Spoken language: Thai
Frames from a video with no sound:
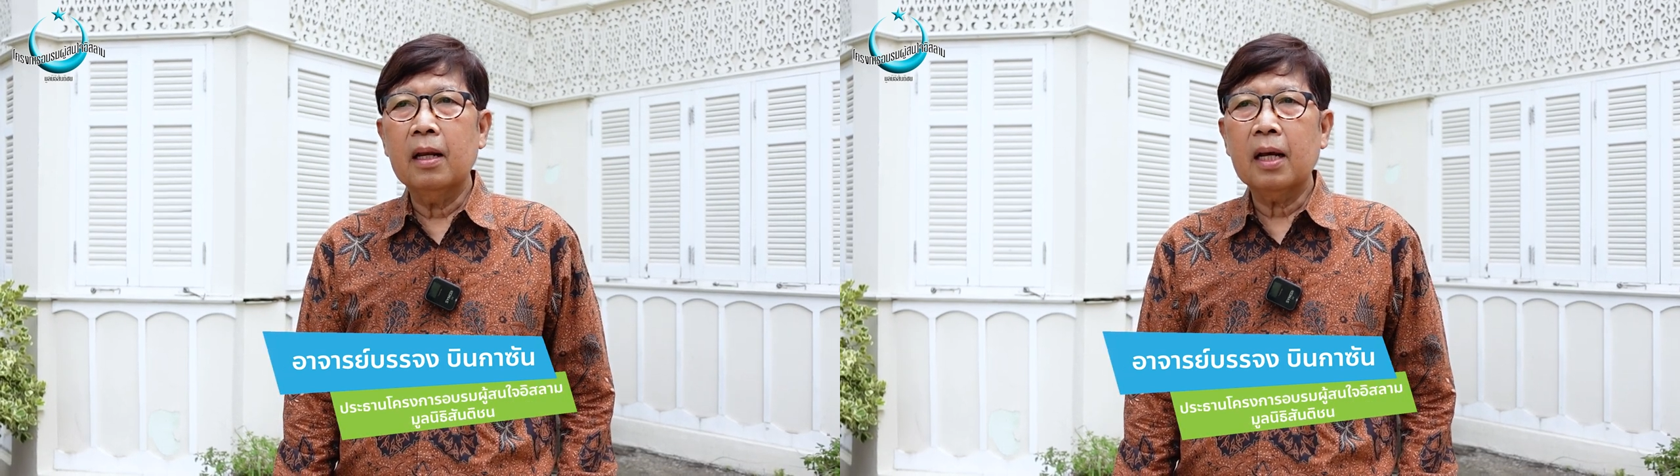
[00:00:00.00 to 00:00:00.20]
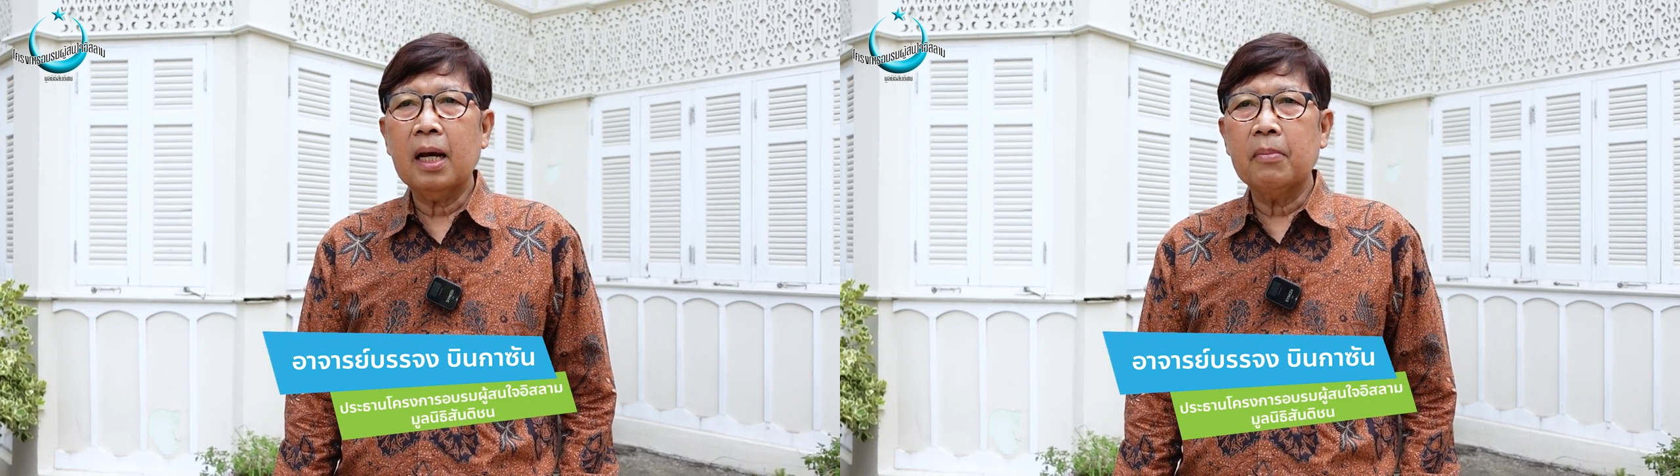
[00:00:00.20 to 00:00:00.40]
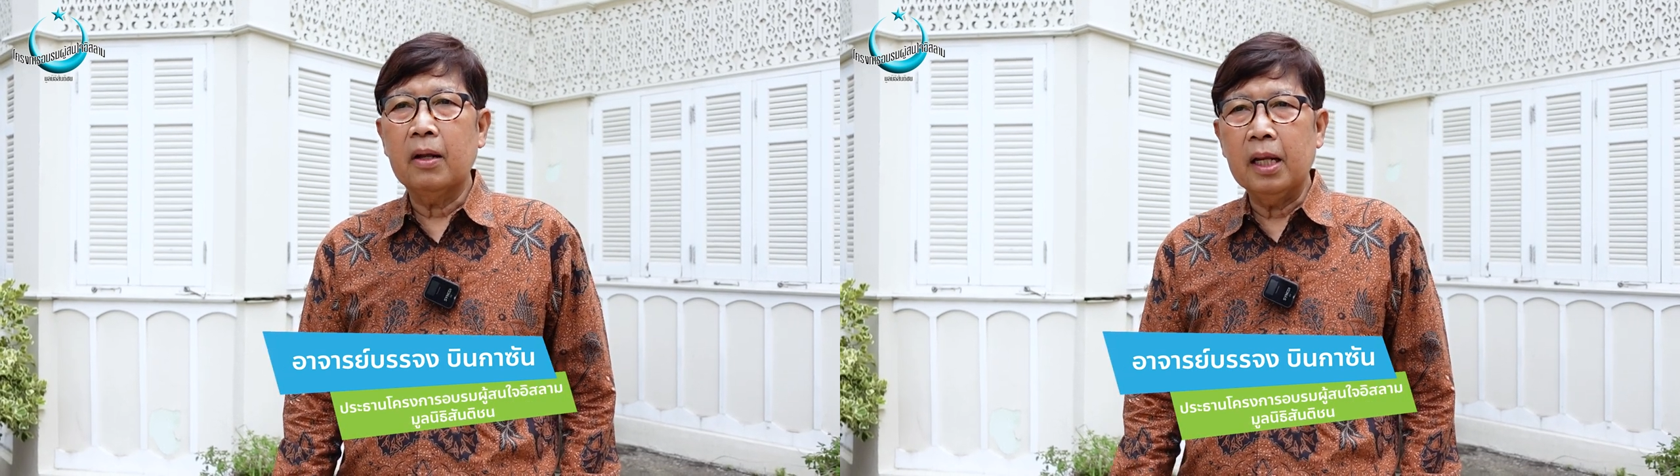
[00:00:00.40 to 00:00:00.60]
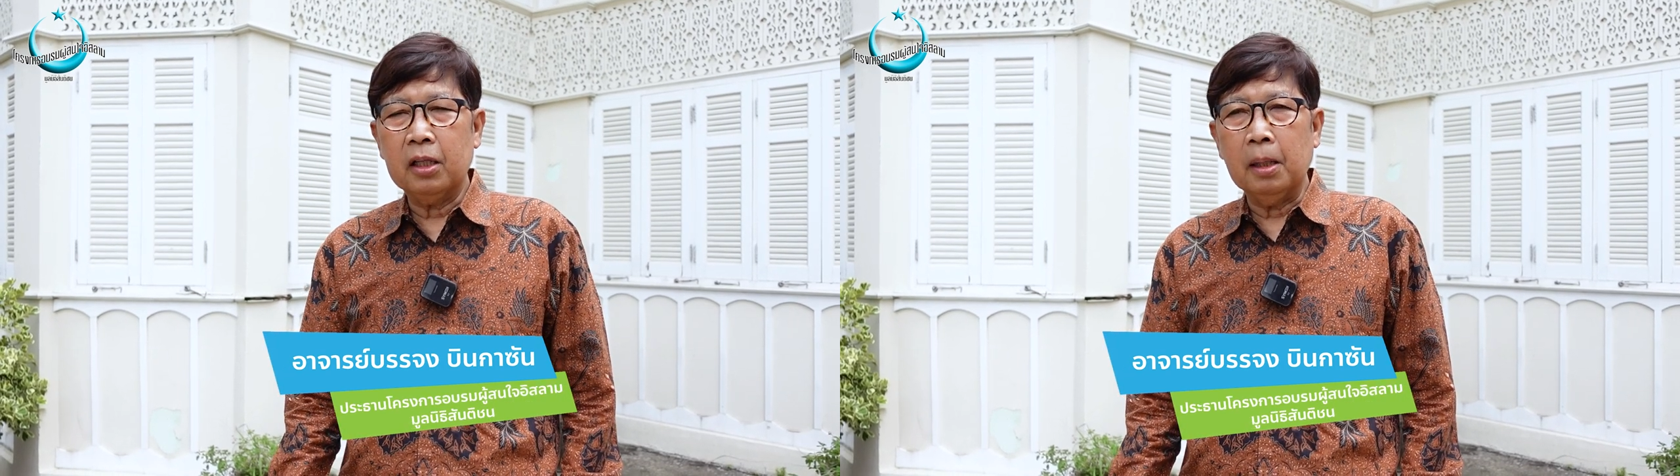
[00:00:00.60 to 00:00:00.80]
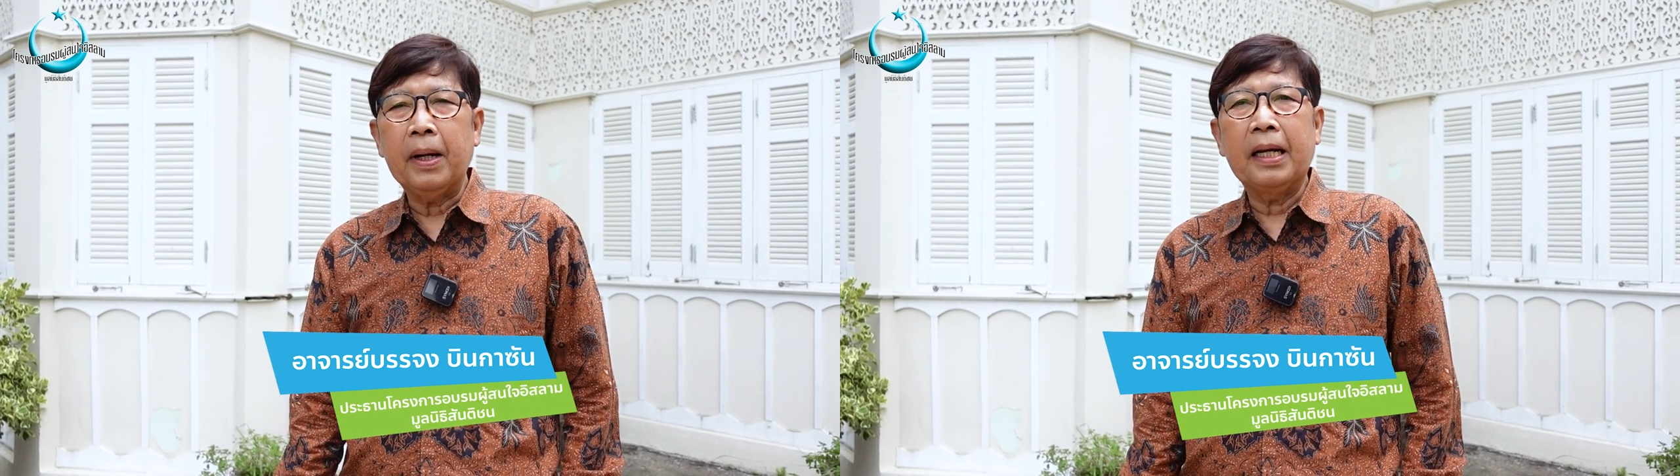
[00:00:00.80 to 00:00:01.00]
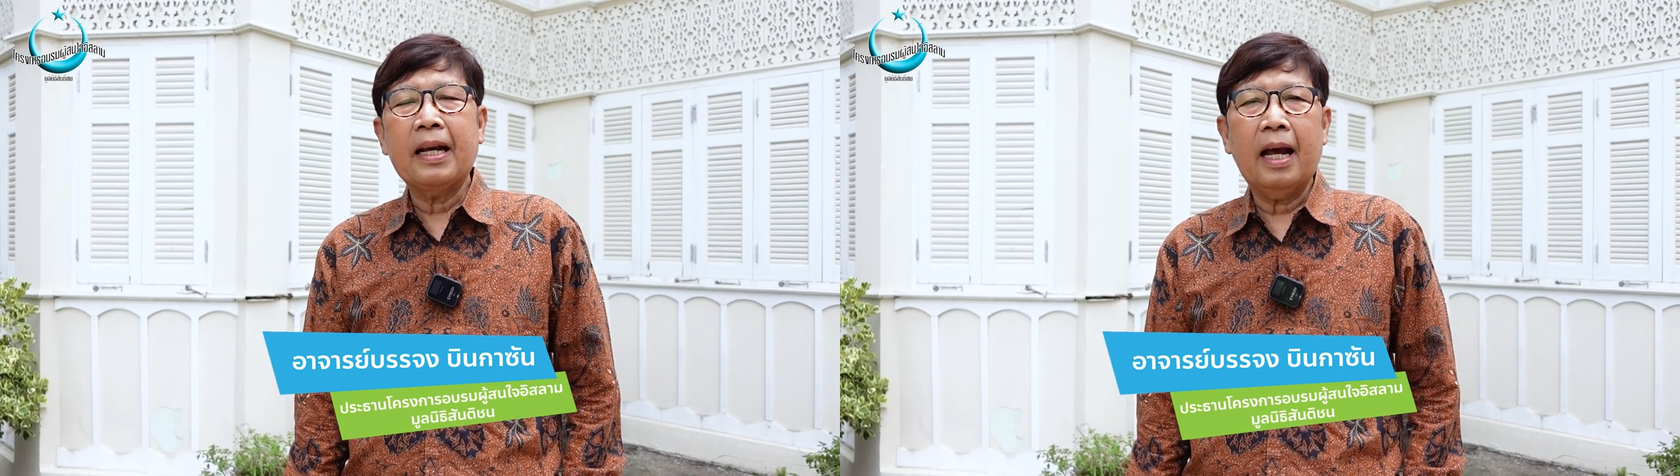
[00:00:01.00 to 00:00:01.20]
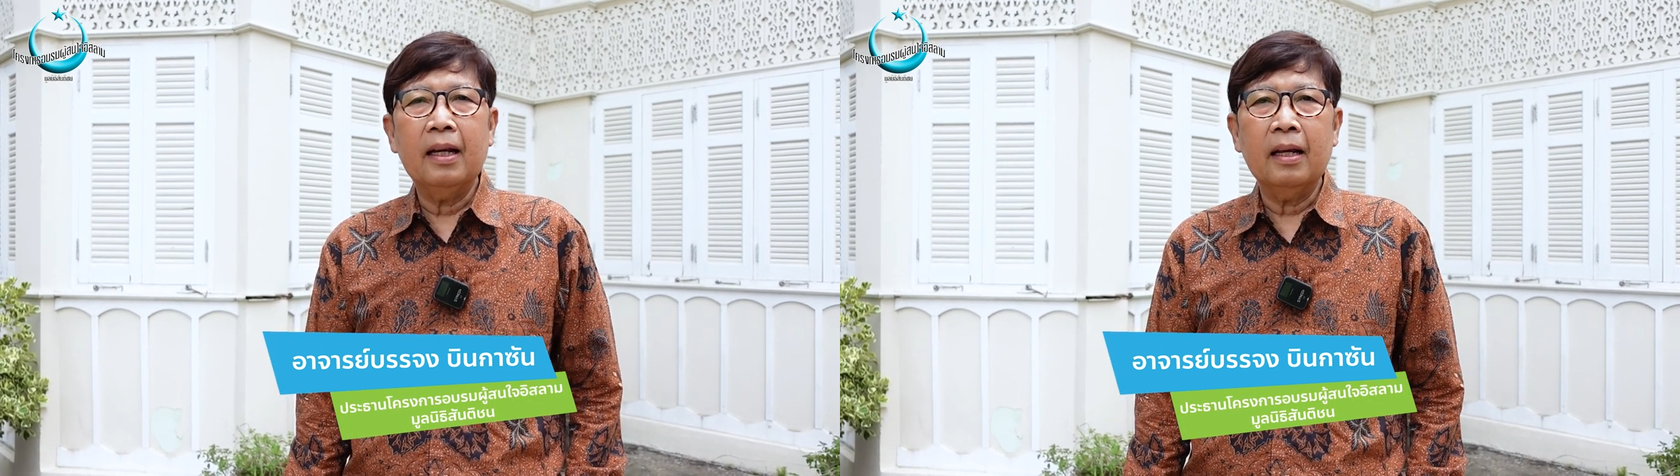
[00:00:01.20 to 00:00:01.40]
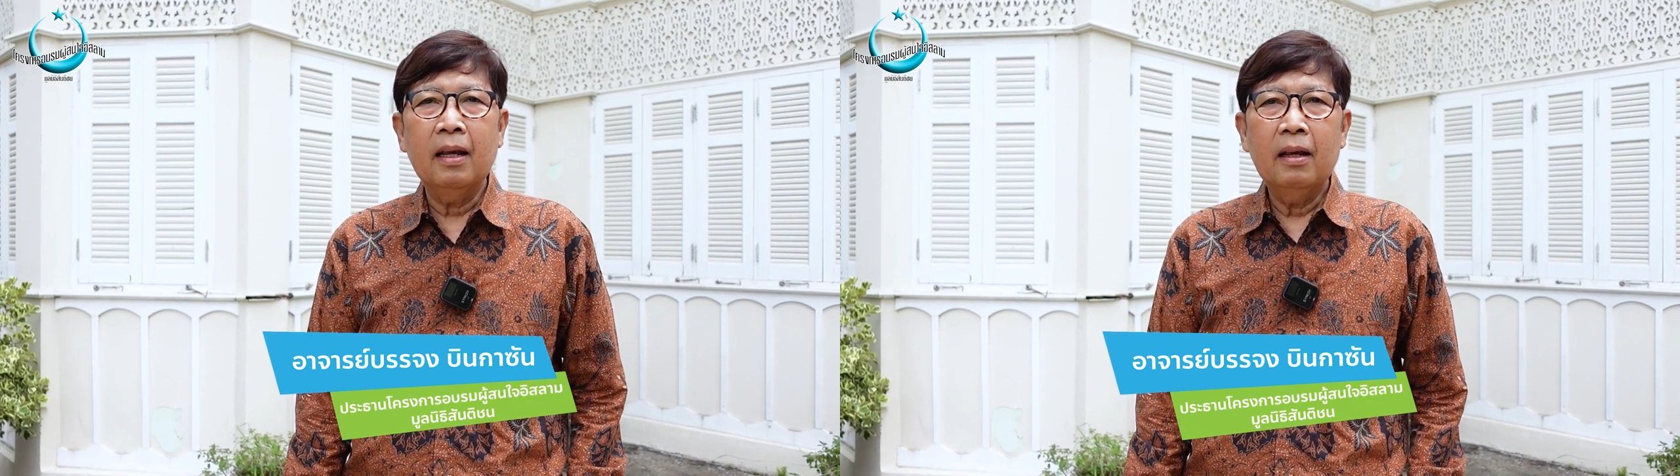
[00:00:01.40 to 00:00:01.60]
นะครับตอนนี้ก็จะเปิดอีกครั้ง
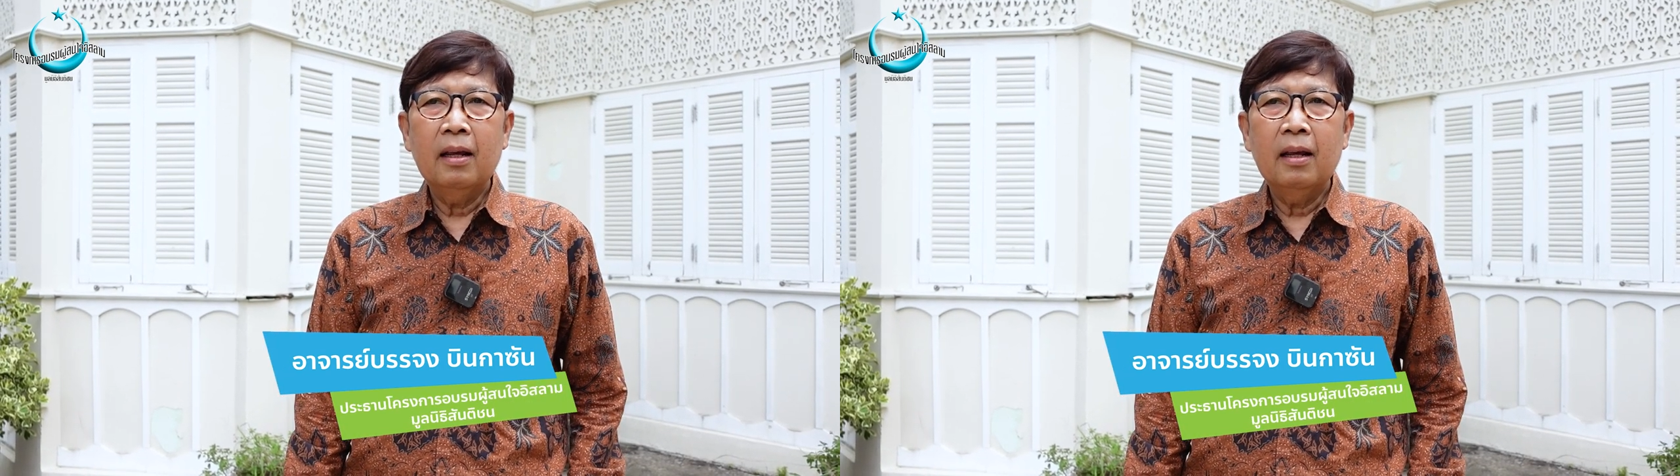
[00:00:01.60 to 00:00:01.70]
หนึ่ง